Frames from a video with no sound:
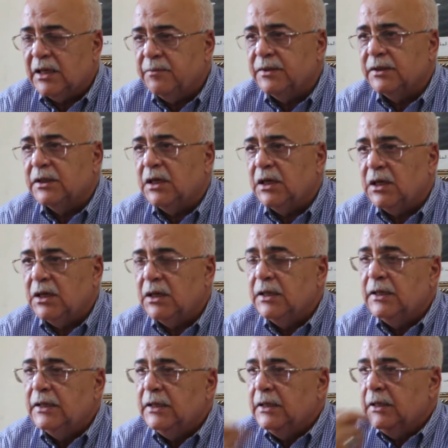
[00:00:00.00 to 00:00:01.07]
الامن ك
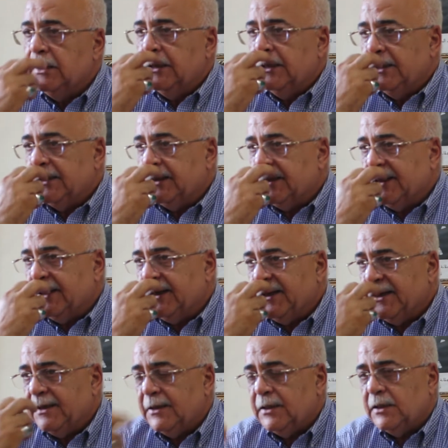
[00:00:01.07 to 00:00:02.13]
ك
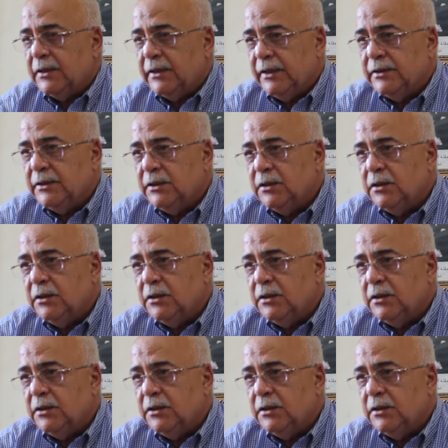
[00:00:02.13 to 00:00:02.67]
يعني